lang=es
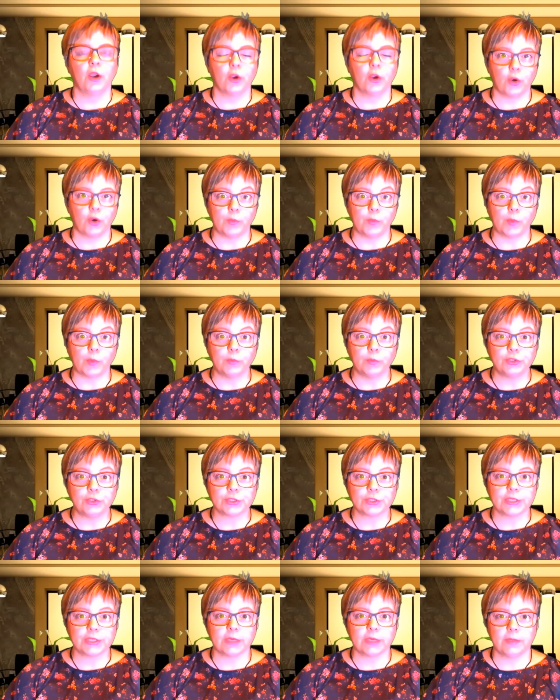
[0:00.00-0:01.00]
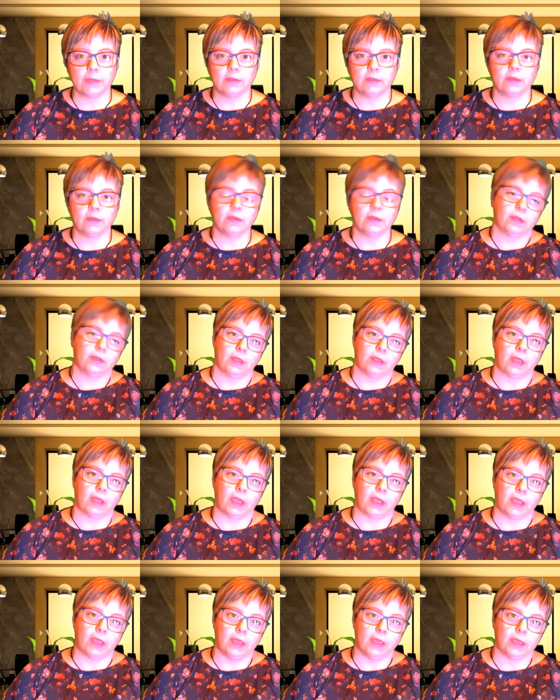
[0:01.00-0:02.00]
Como muchos saben,
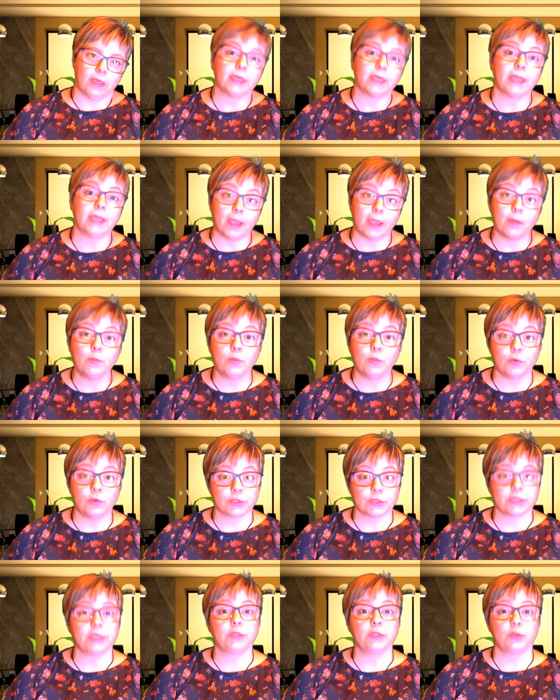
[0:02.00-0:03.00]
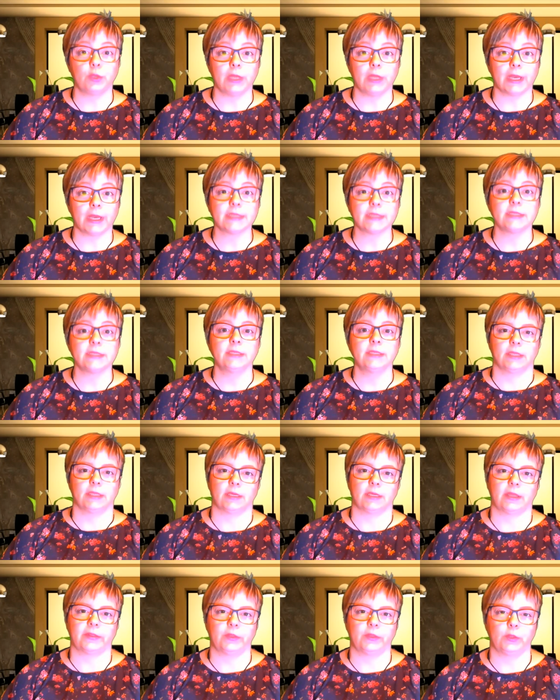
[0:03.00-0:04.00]
eh, creamos Centro Lajas
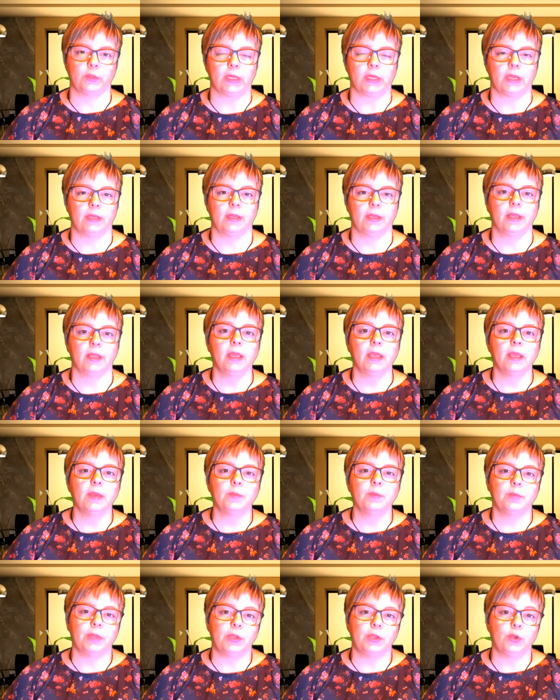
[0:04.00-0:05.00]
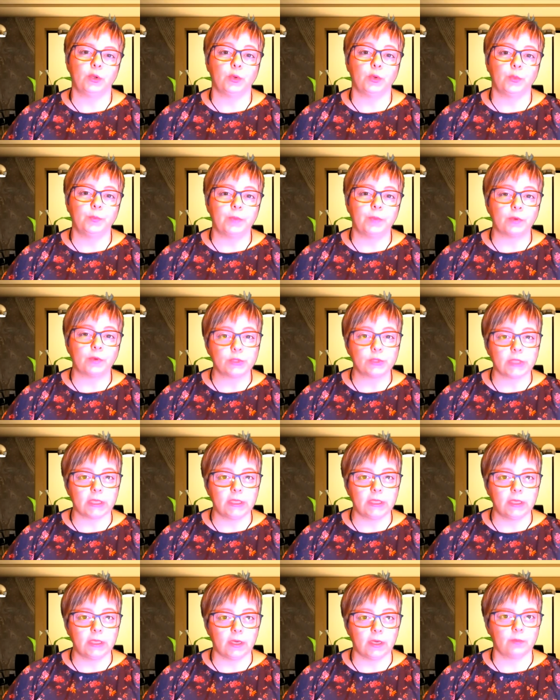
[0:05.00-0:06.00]
Internacional, pero me
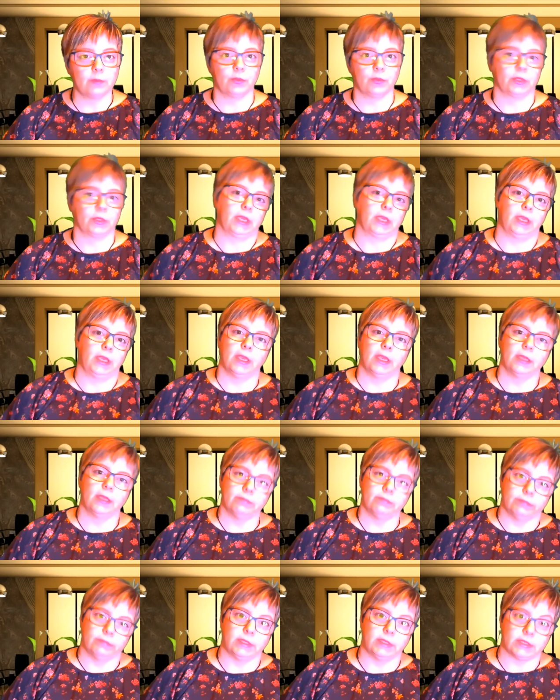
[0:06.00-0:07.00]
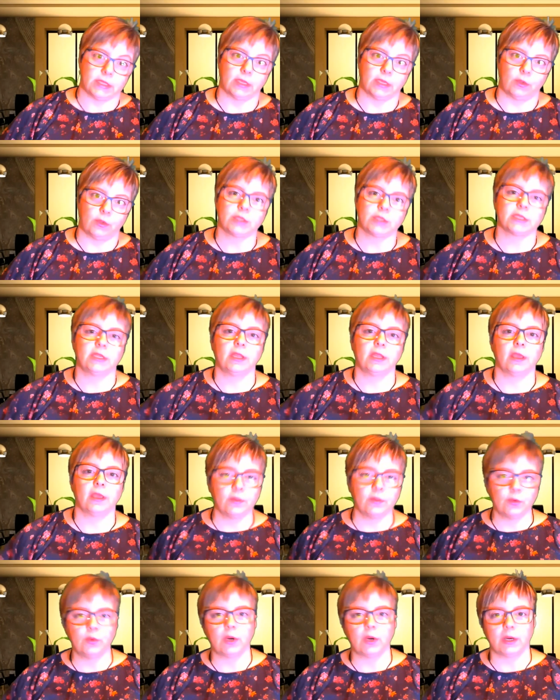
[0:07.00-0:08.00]
gustaría, porque desde que lo has
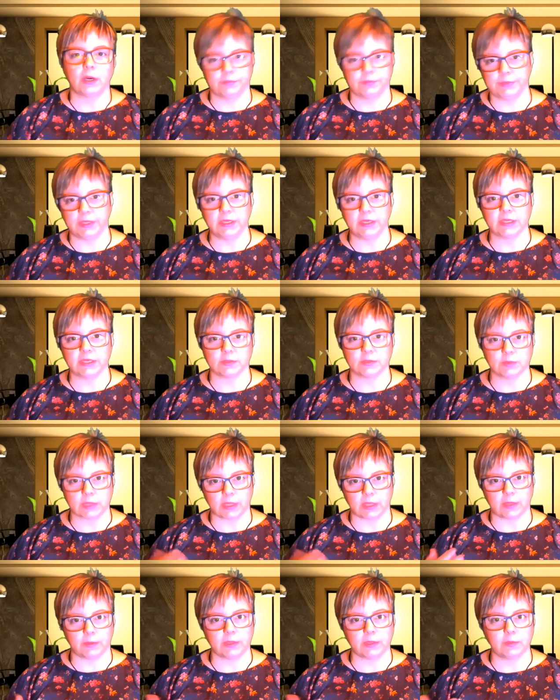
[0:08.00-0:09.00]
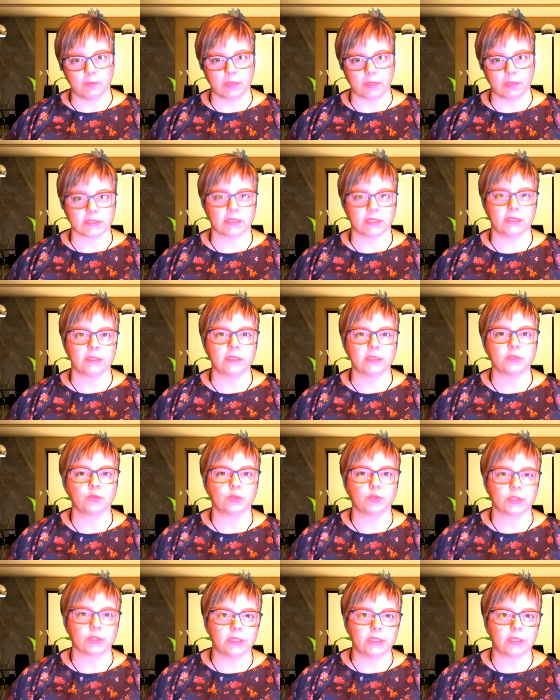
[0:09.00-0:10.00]
creado tienes cada vez más gente
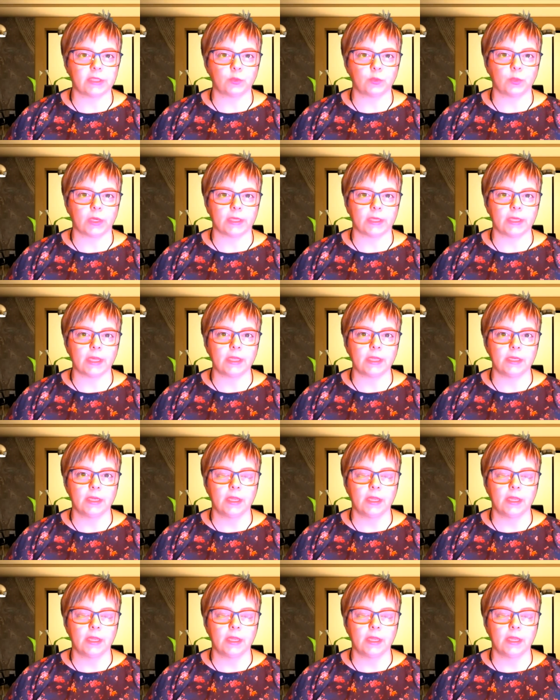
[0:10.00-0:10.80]
suscrita a tu canal,